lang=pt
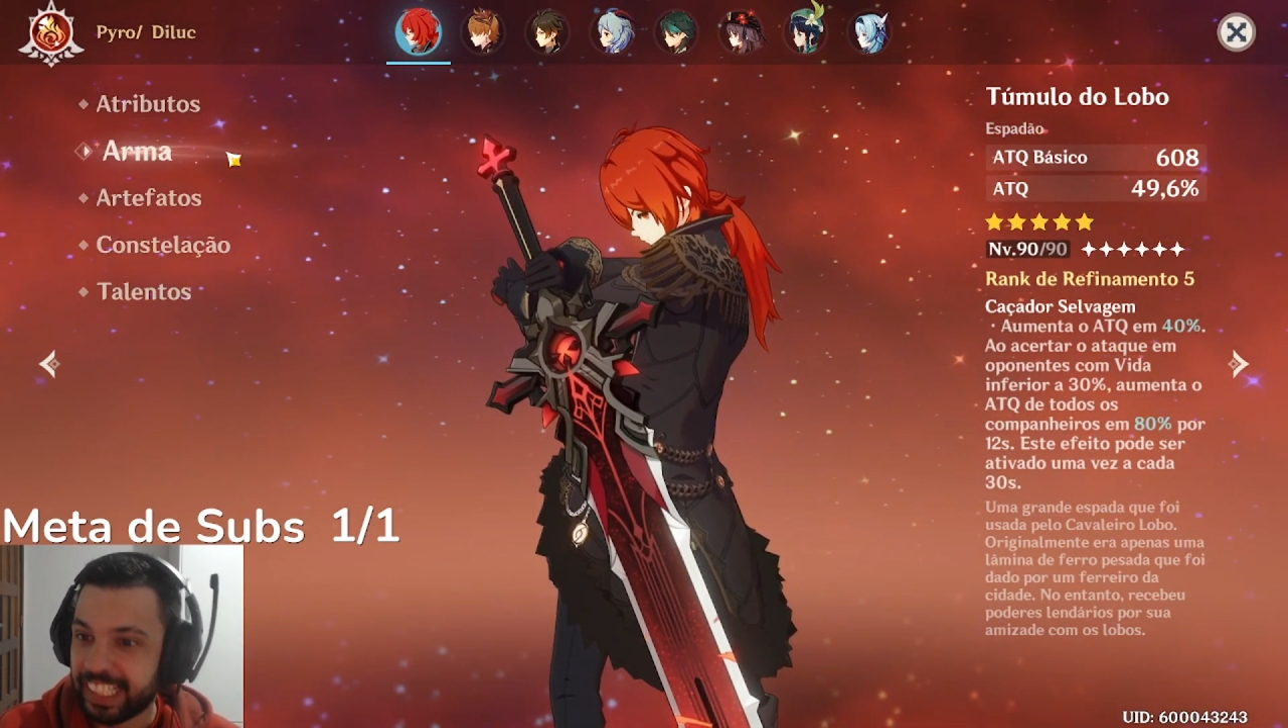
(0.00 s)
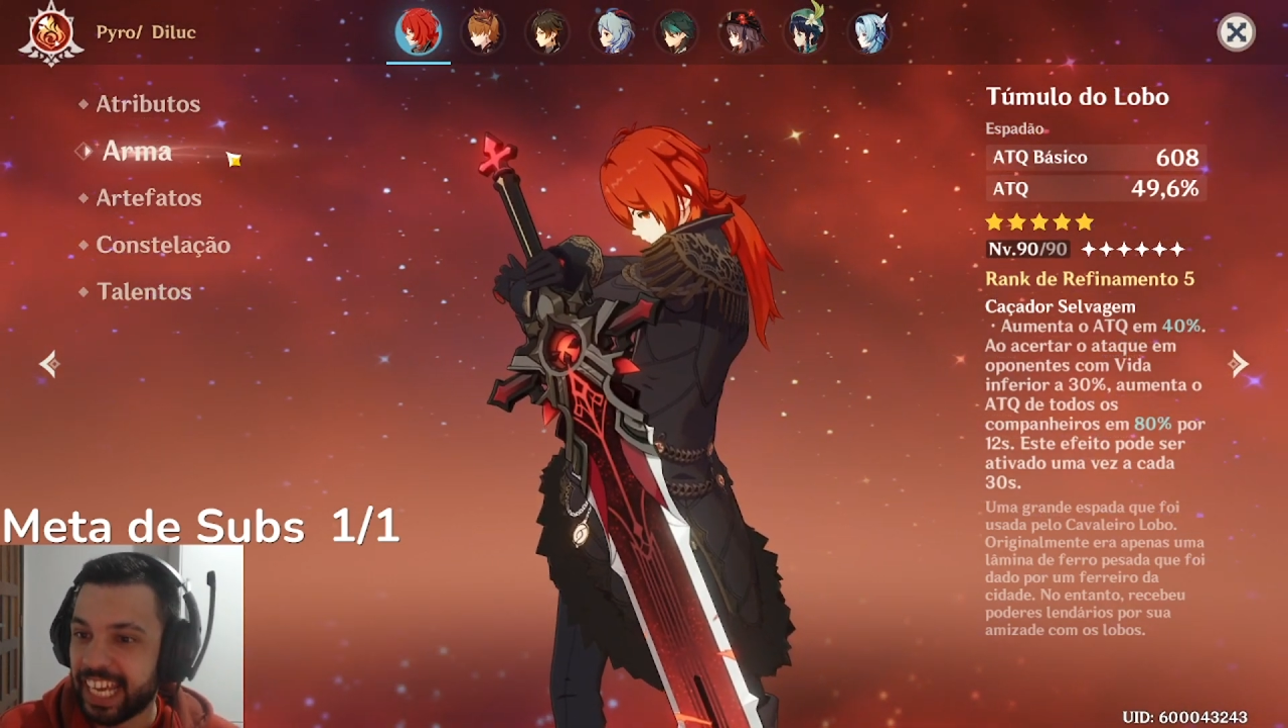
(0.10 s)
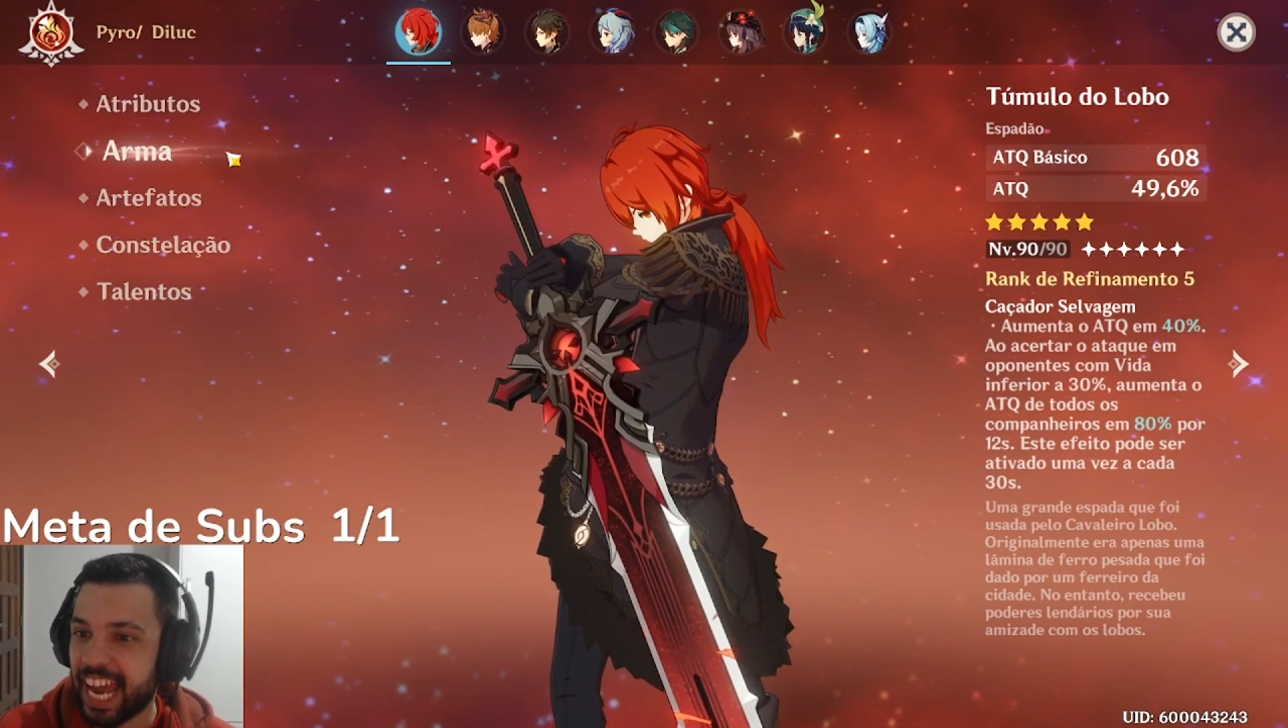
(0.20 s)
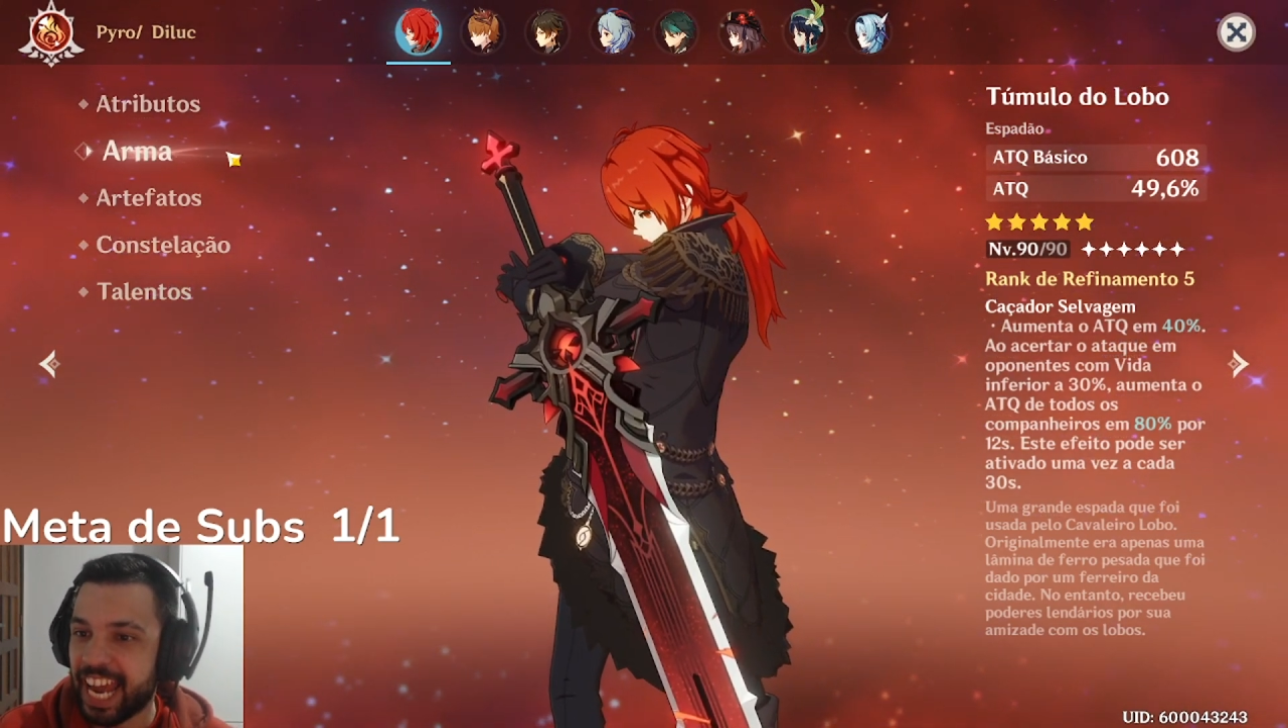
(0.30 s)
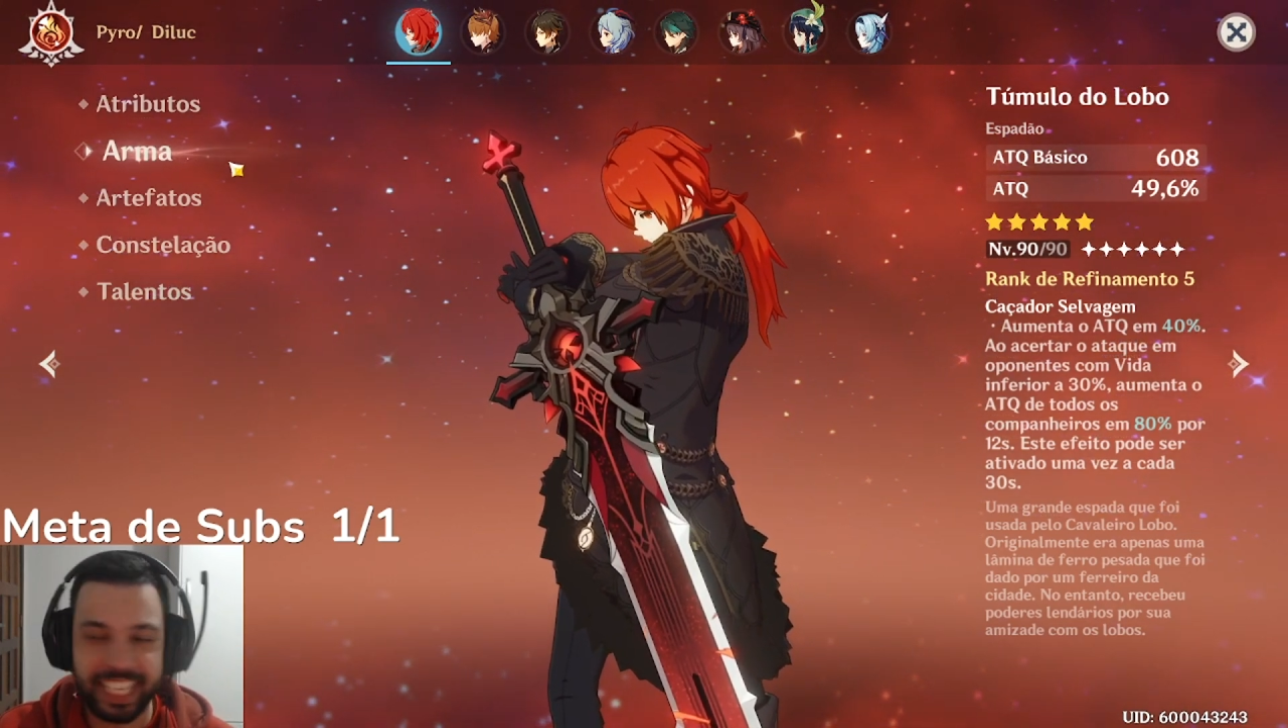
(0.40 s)

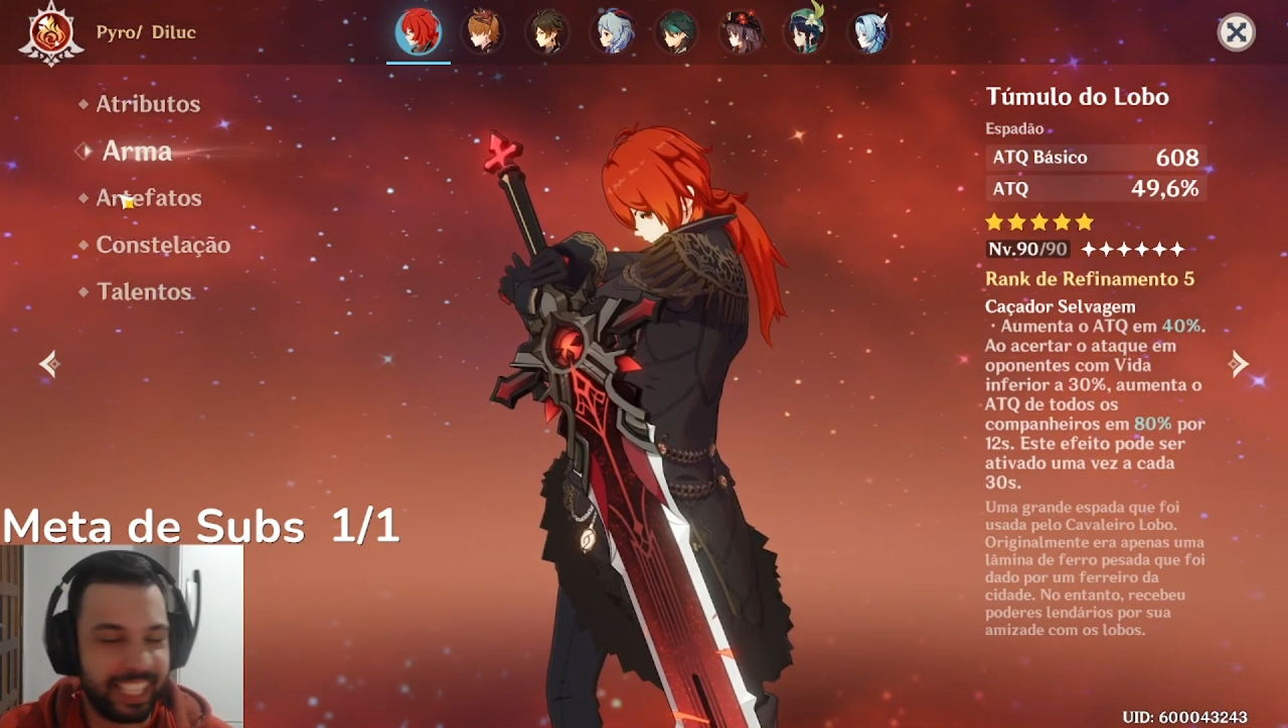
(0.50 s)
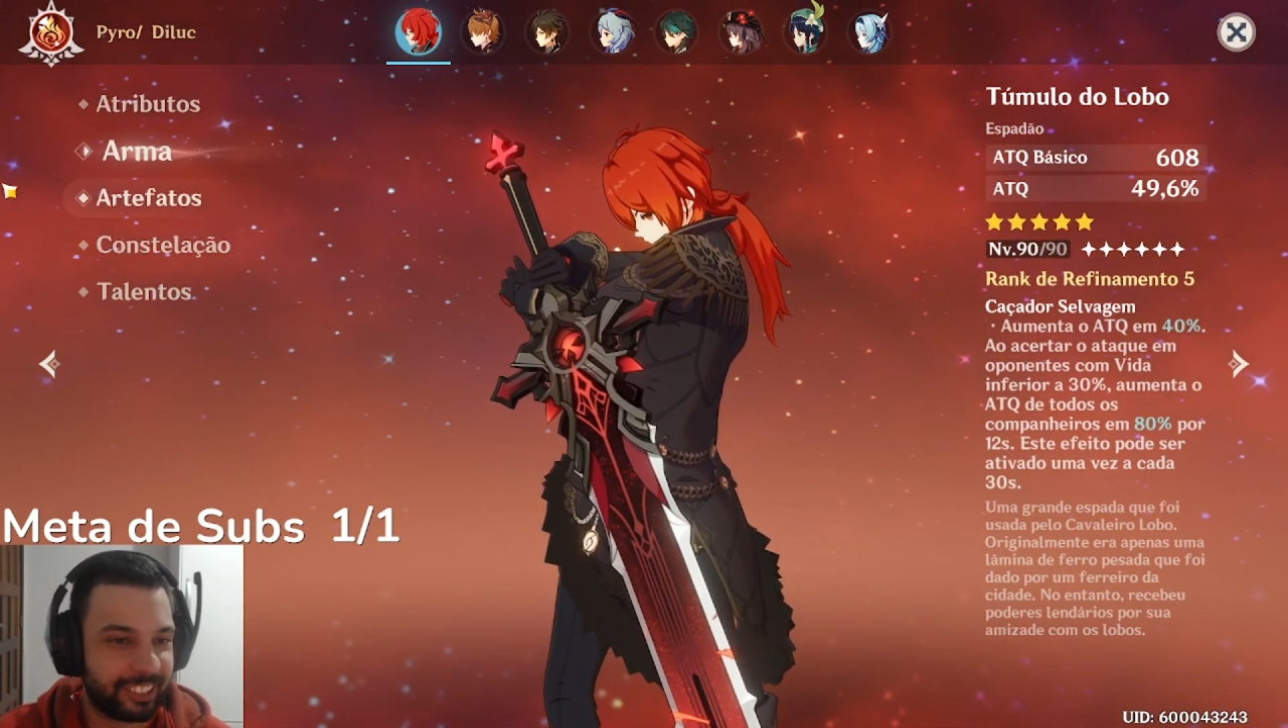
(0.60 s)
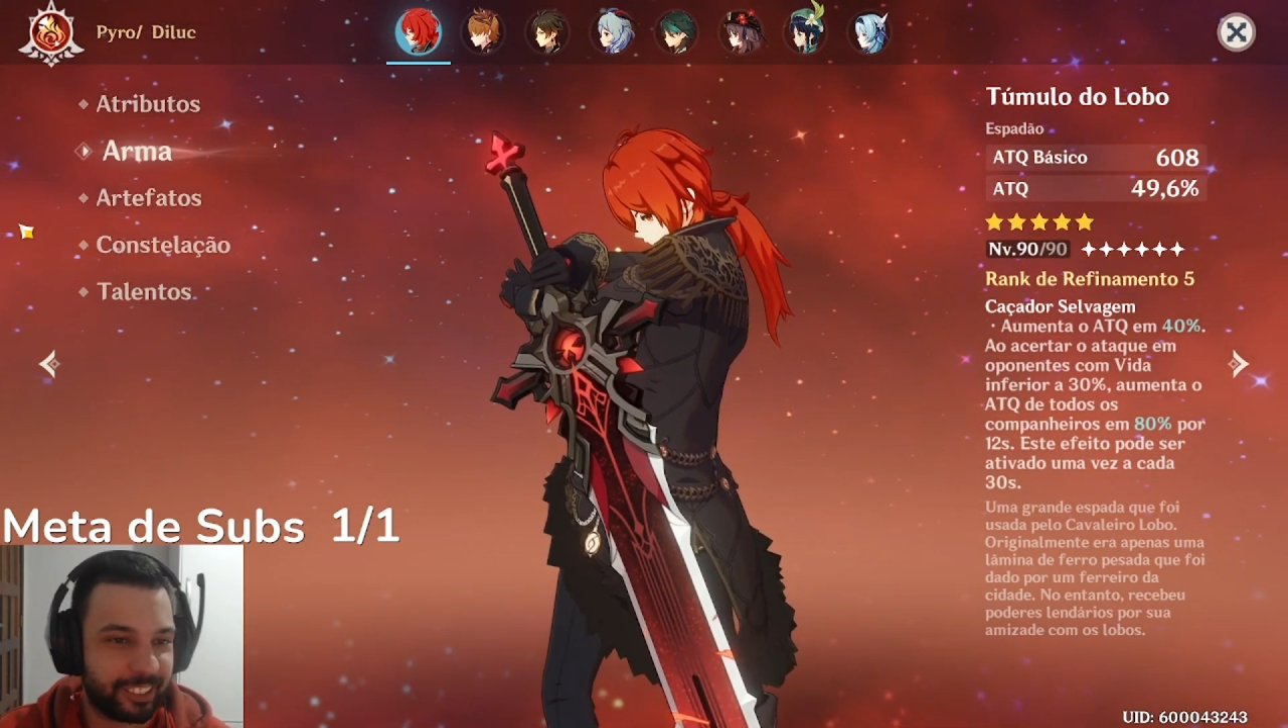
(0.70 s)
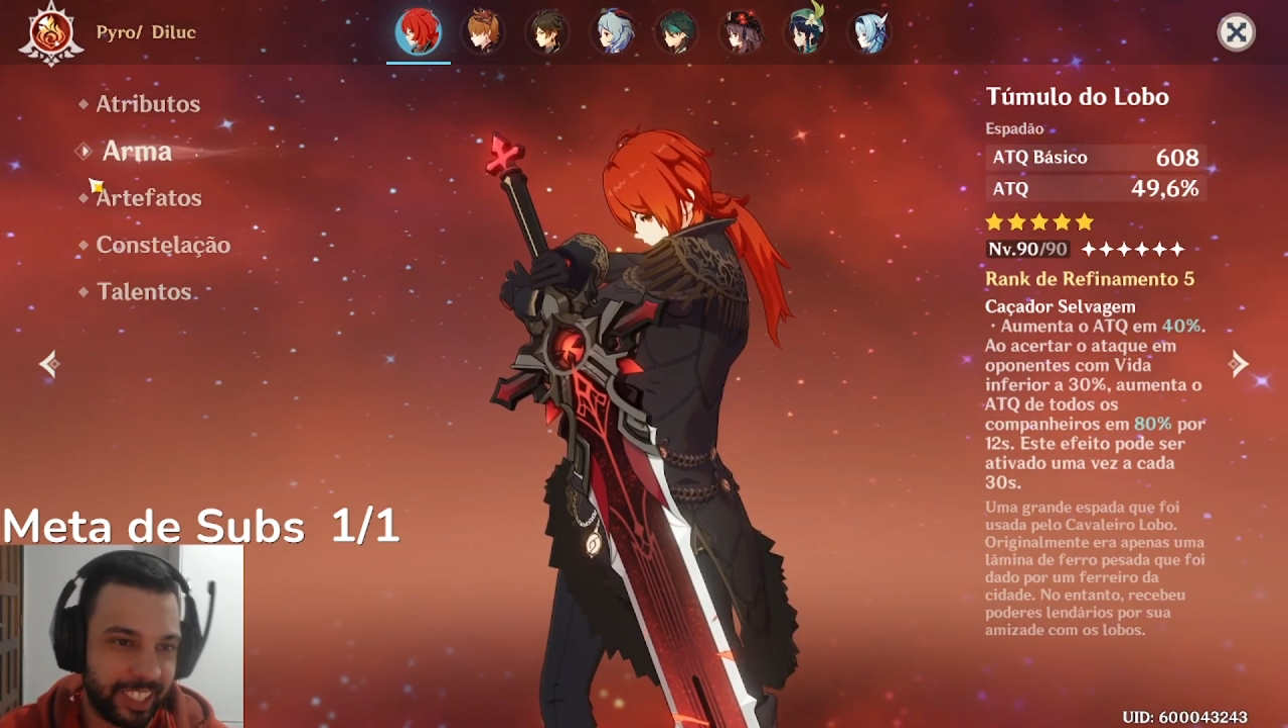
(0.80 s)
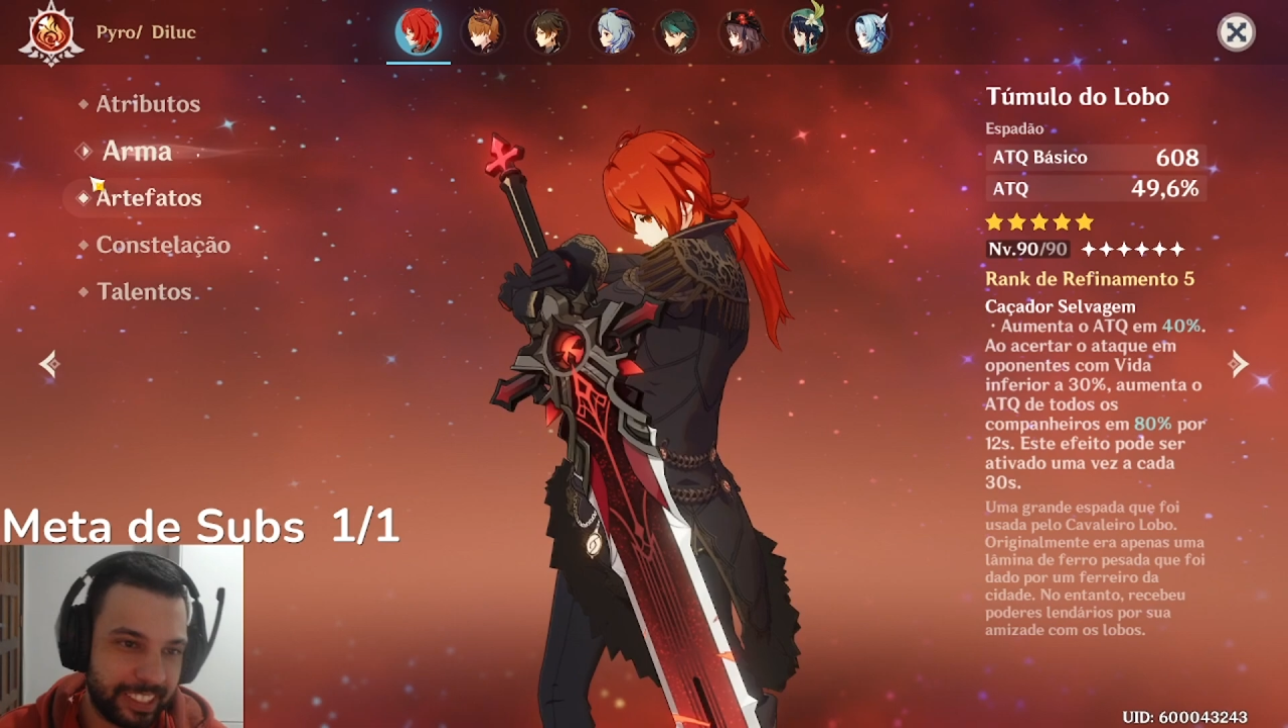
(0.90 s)
Que isso?